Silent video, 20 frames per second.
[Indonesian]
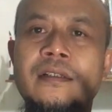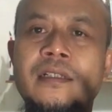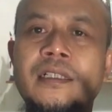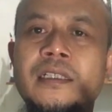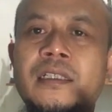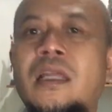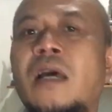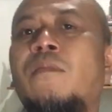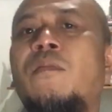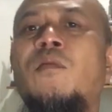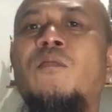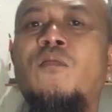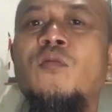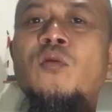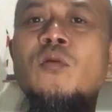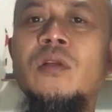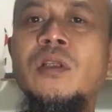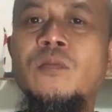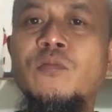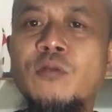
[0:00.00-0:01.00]
kita
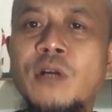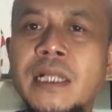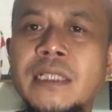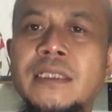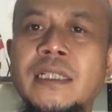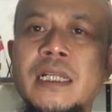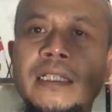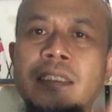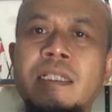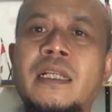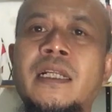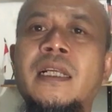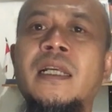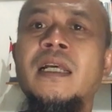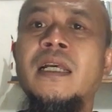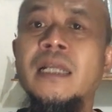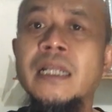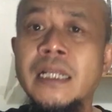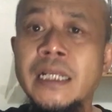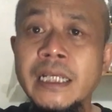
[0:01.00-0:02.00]
membuli bukan saatnya
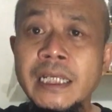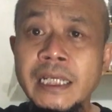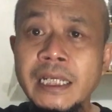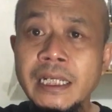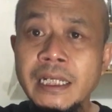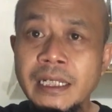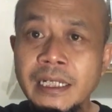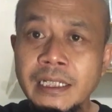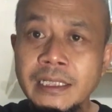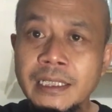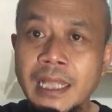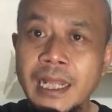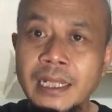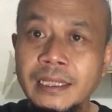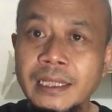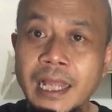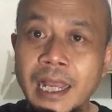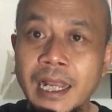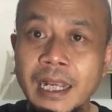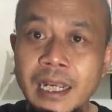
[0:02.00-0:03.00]
ini
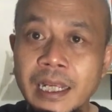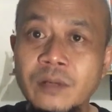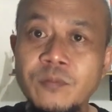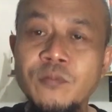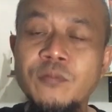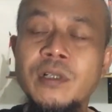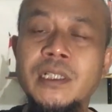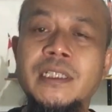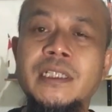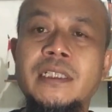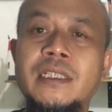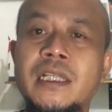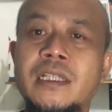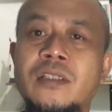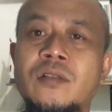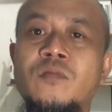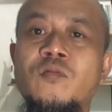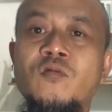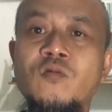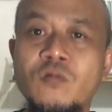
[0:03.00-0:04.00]
tantangan buat kita
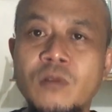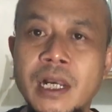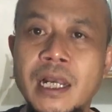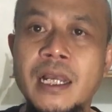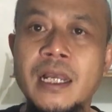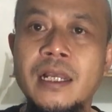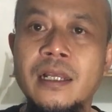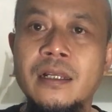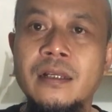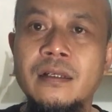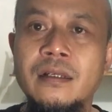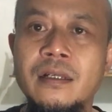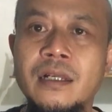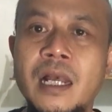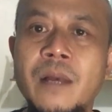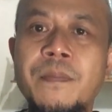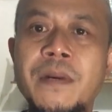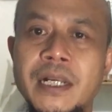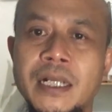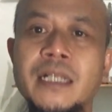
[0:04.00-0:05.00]
semua
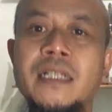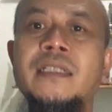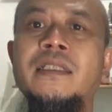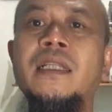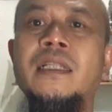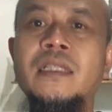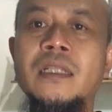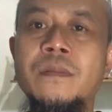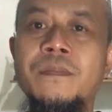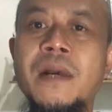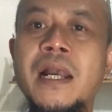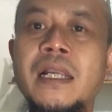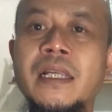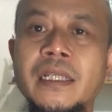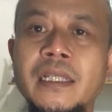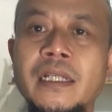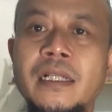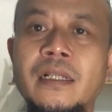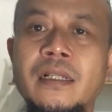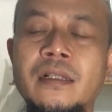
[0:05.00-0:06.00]
apakah kita
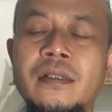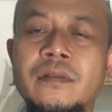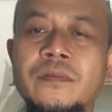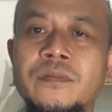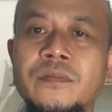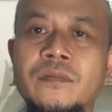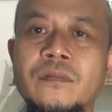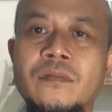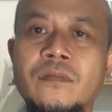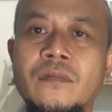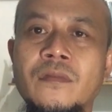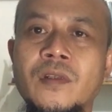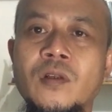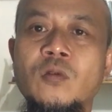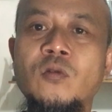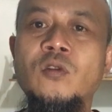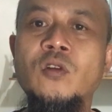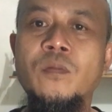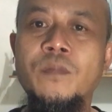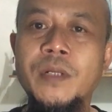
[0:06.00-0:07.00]
terpanggil
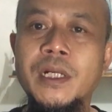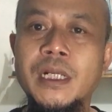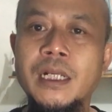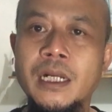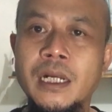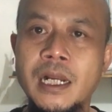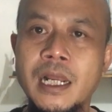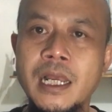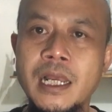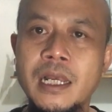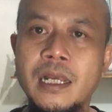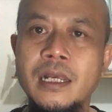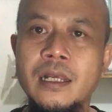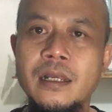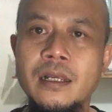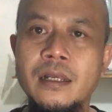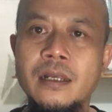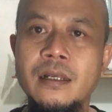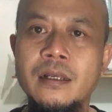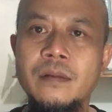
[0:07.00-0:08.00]
untuk
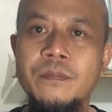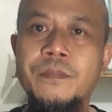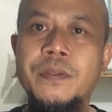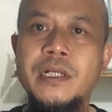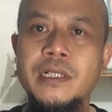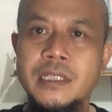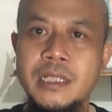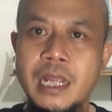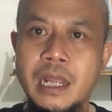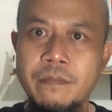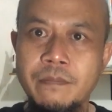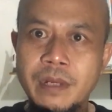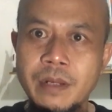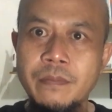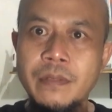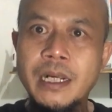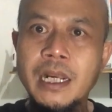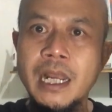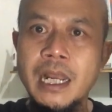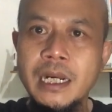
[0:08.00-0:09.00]
bergerak bersama
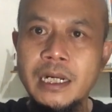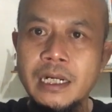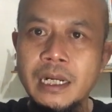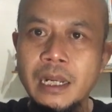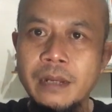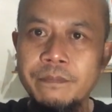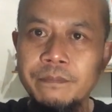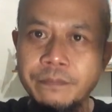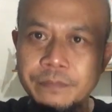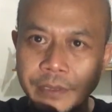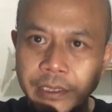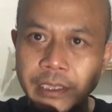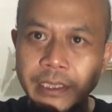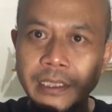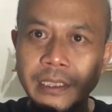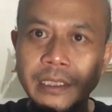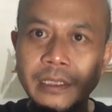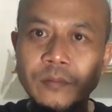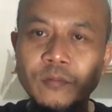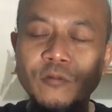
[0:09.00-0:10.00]

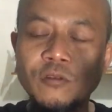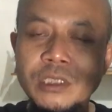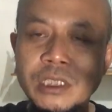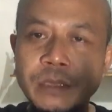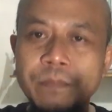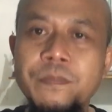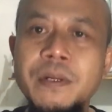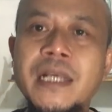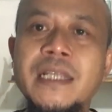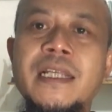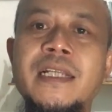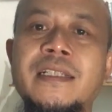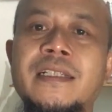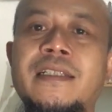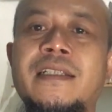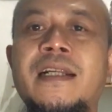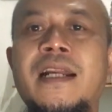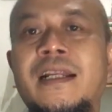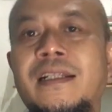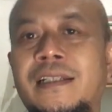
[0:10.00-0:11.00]
menghadapi musibah yang
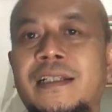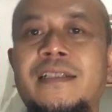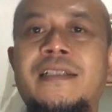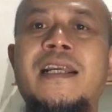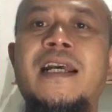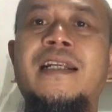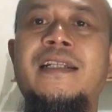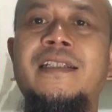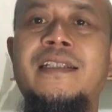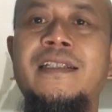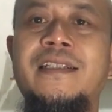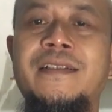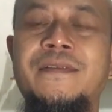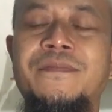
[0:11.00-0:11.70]
sedang terjadi.